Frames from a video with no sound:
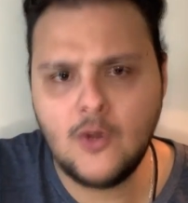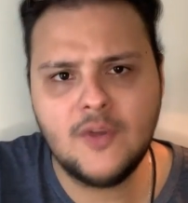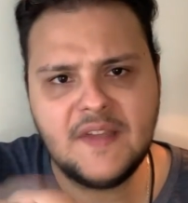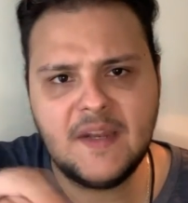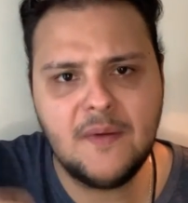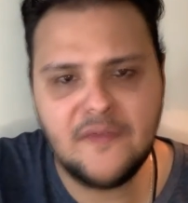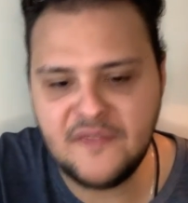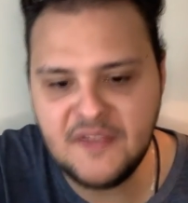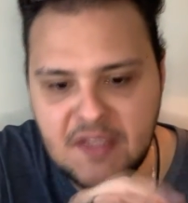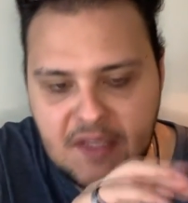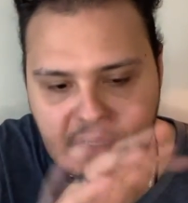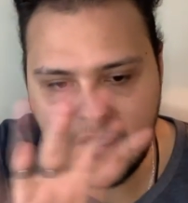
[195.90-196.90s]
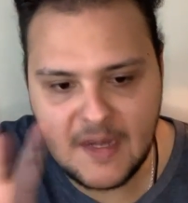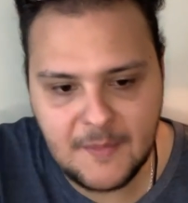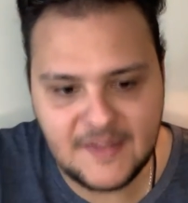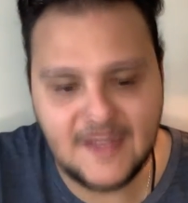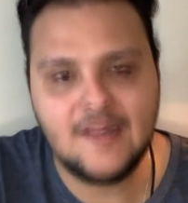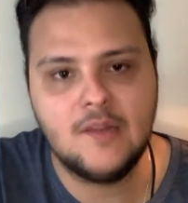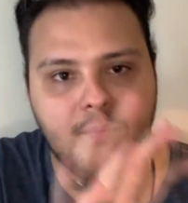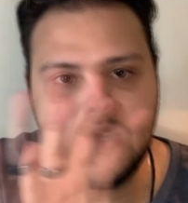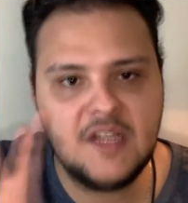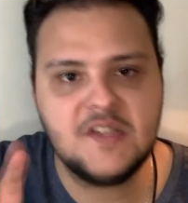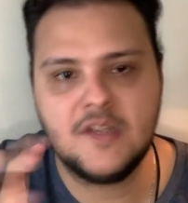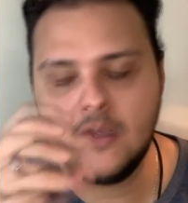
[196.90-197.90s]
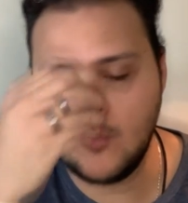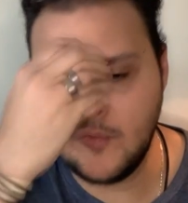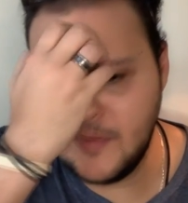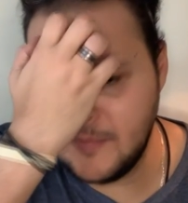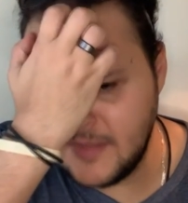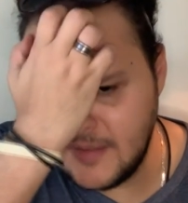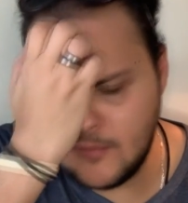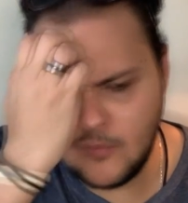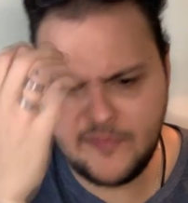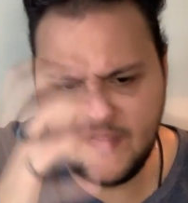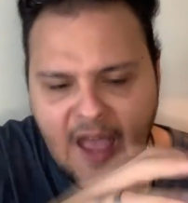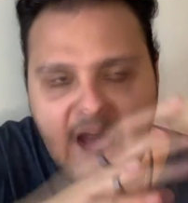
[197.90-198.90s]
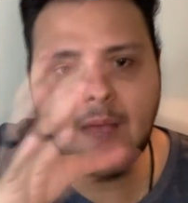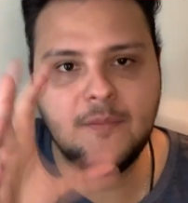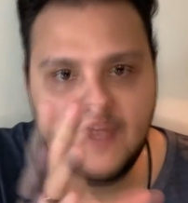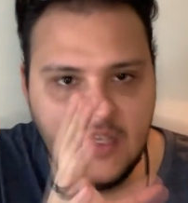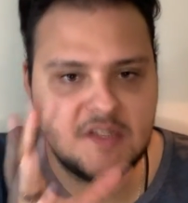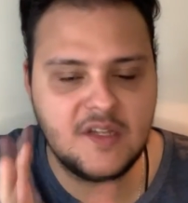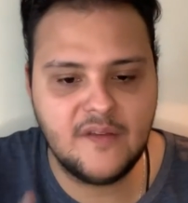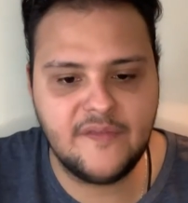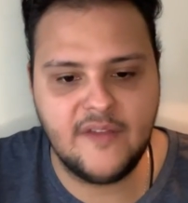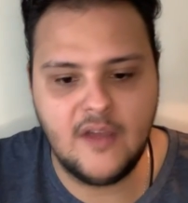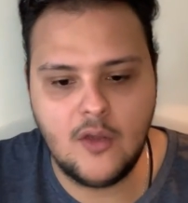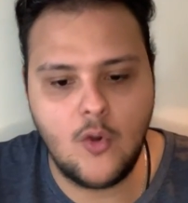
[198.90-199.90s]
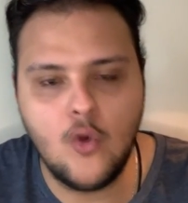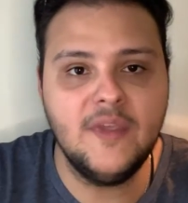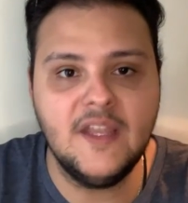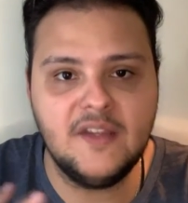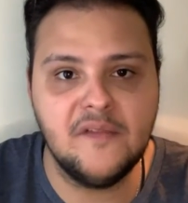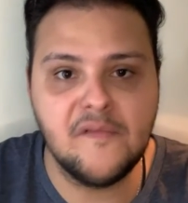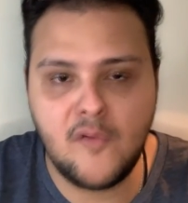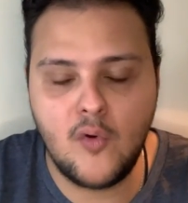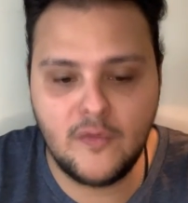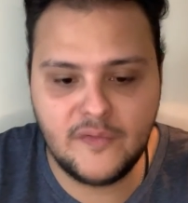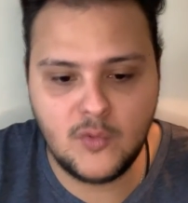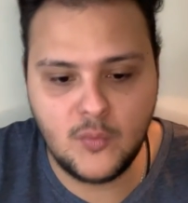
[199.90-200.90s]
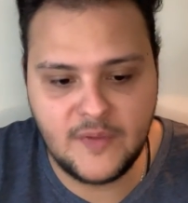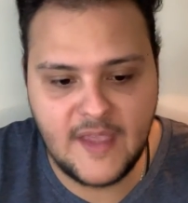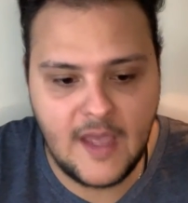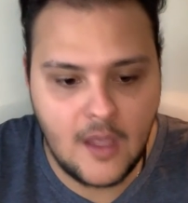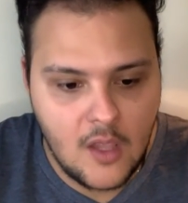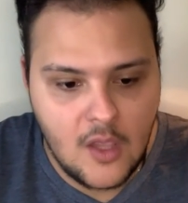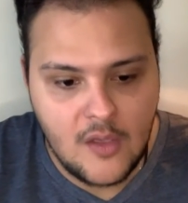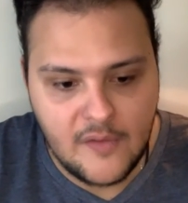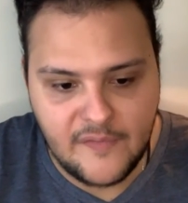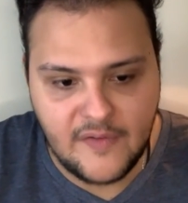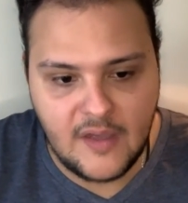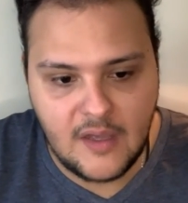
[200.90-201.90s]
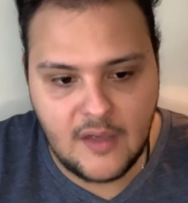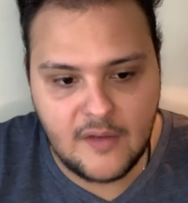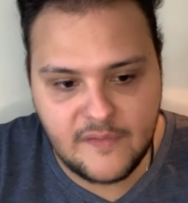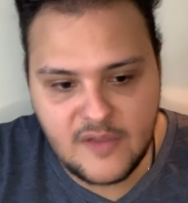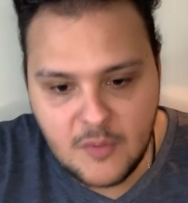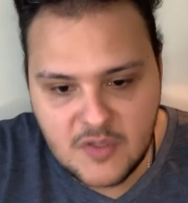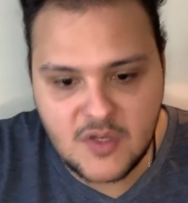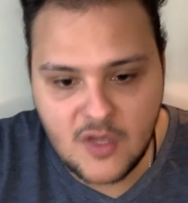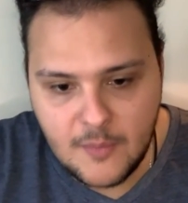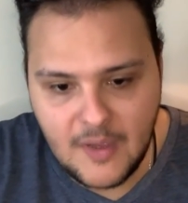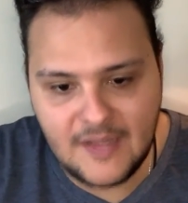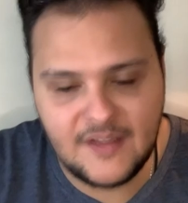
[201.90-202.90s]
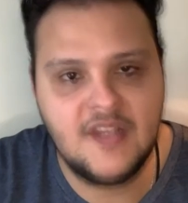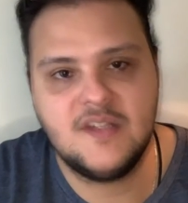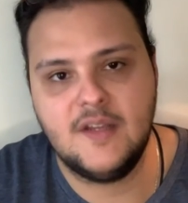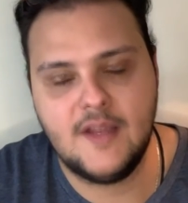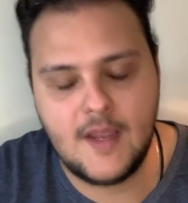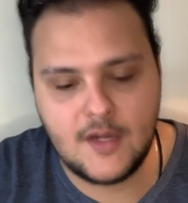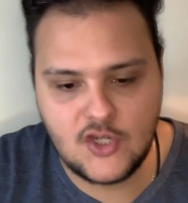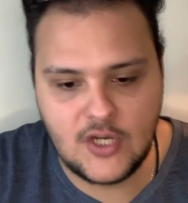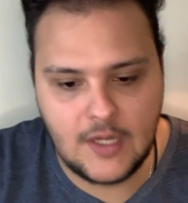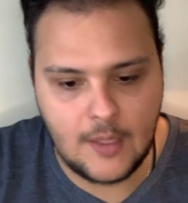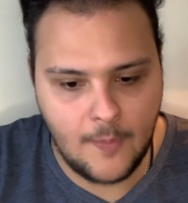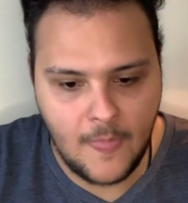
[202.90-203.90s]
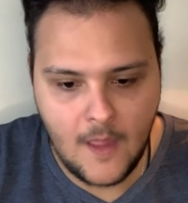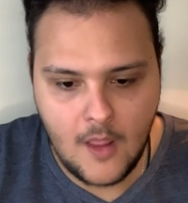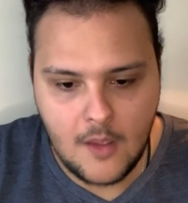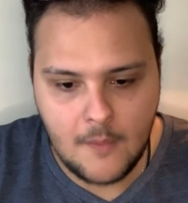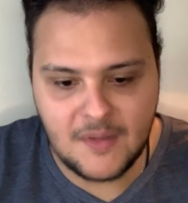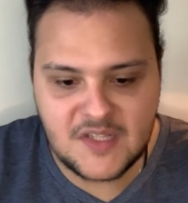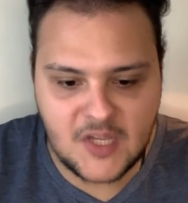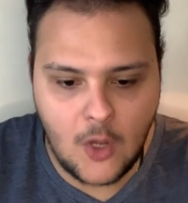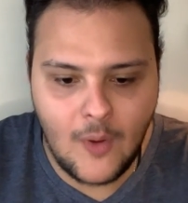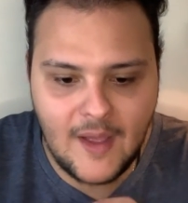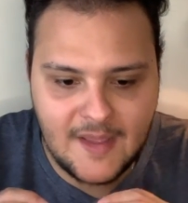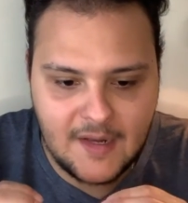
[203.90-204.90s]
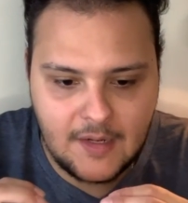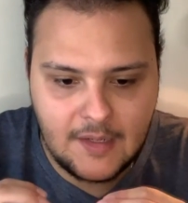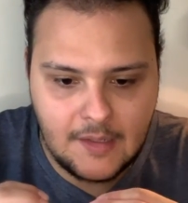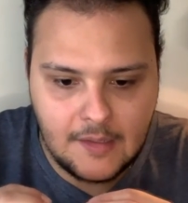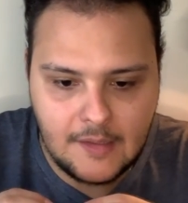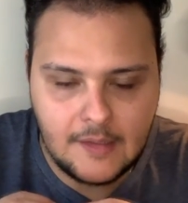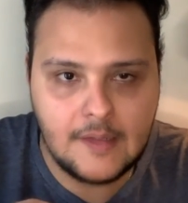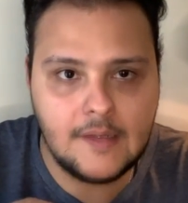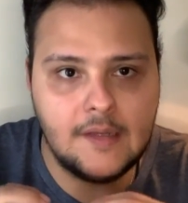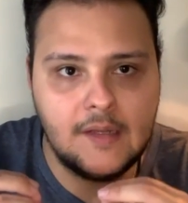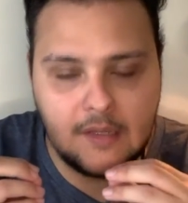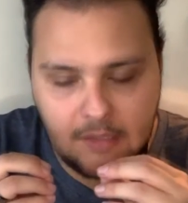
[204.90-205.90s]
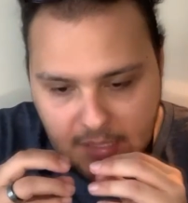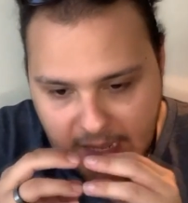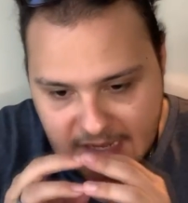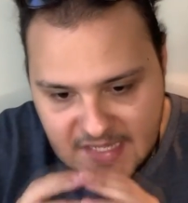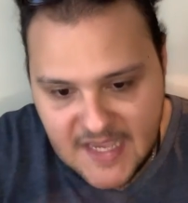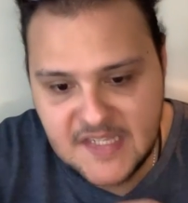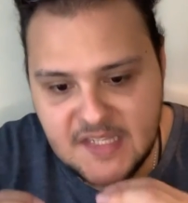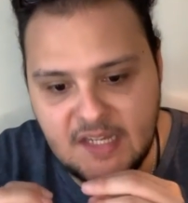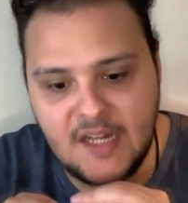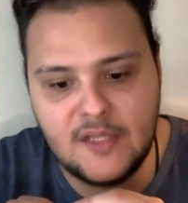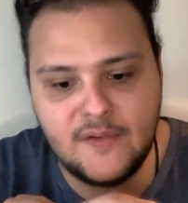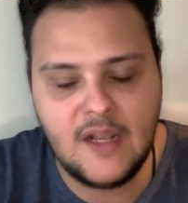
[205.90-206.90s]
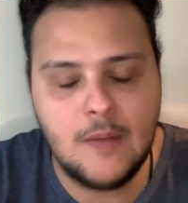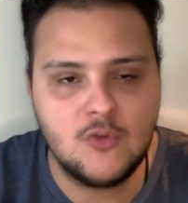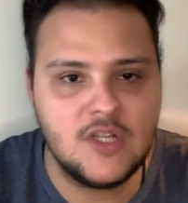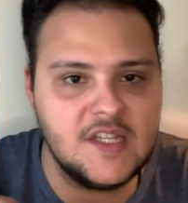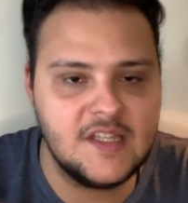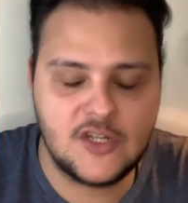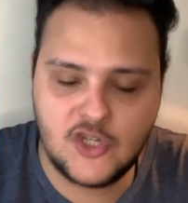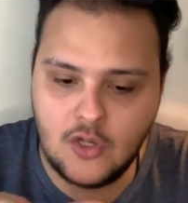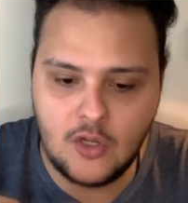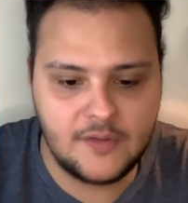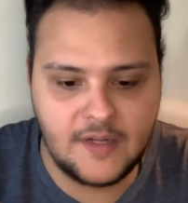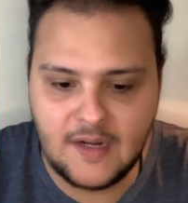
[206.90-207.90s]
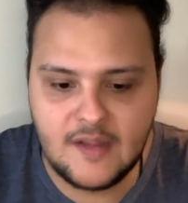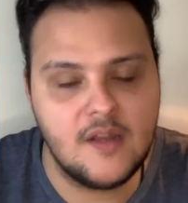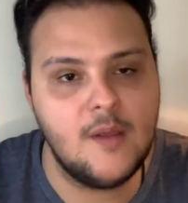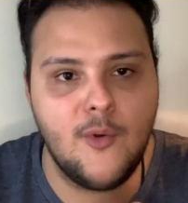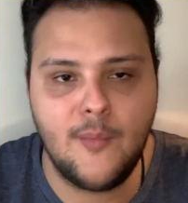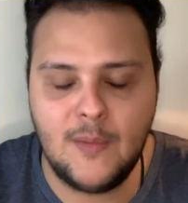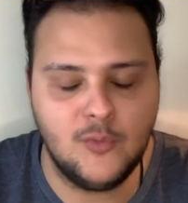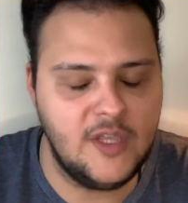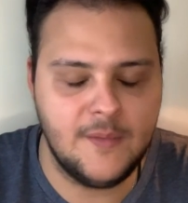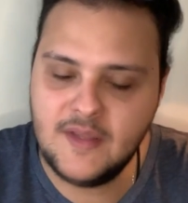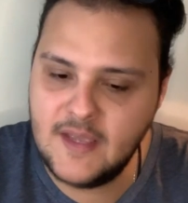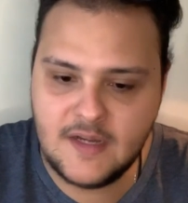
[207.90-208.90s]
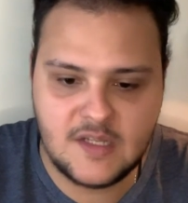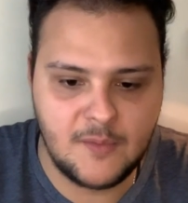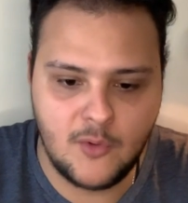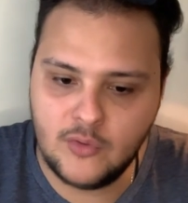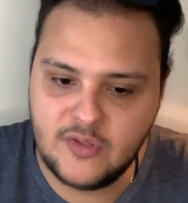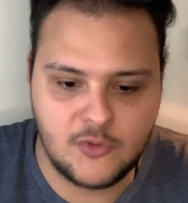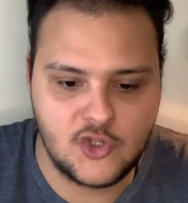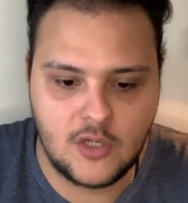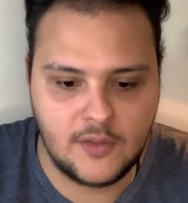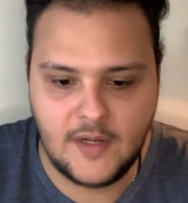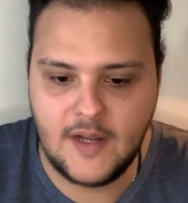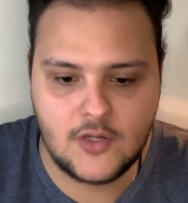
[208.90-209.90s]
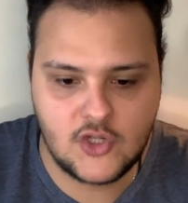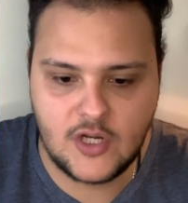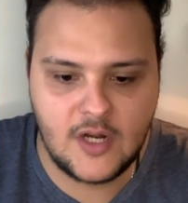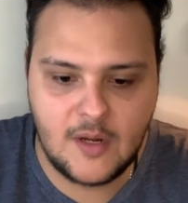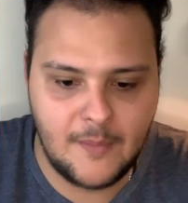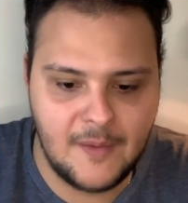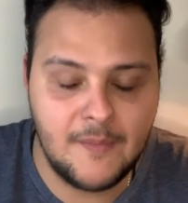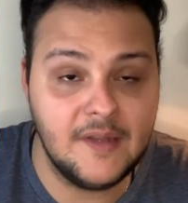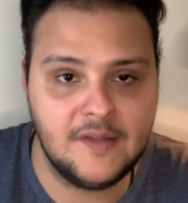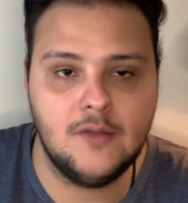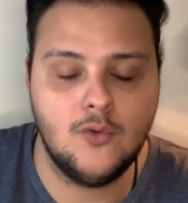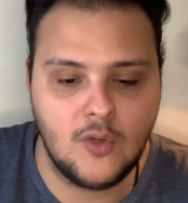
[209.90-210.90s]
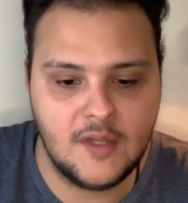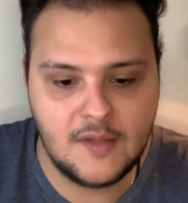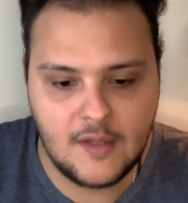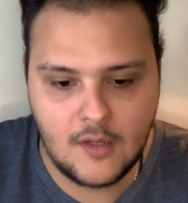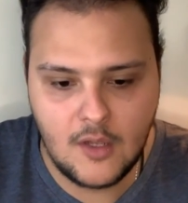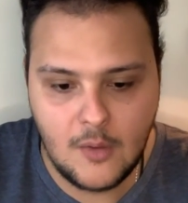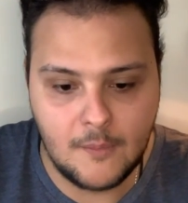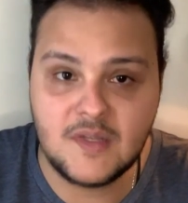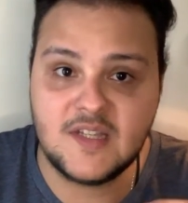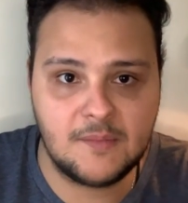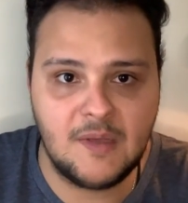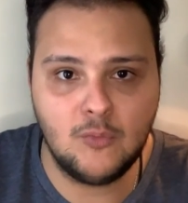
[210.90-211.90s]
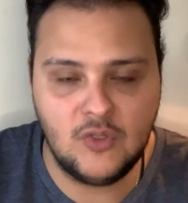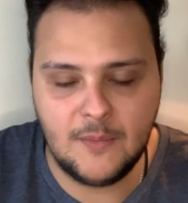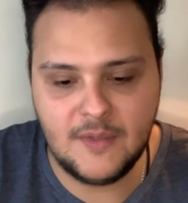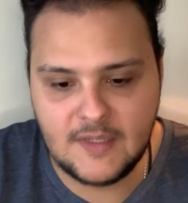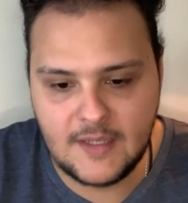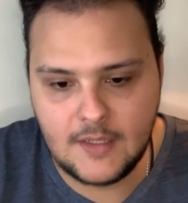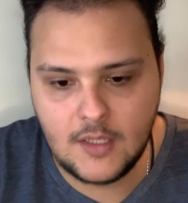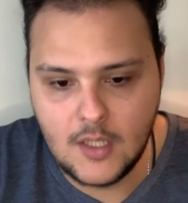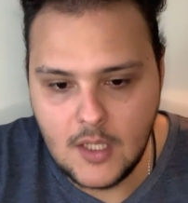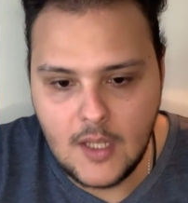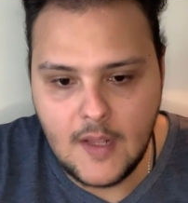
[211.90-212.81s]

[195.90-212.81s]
ان هو تقريبا في جريمه قتل بتحصل وفي في حاجه بتحصل فكله بيجت انفولفد وبتاع ففي مصايب هتحصل يعني شكلها بس هو الاساسي اللي انا هتفرج على المسلسل ده عشان خاطر خالد النبوي ومحمود حميده يعني زي ما قلت مش اكتر يعني عشان انا بحب الاثنين دول جدا بالذات محمود حميده يعني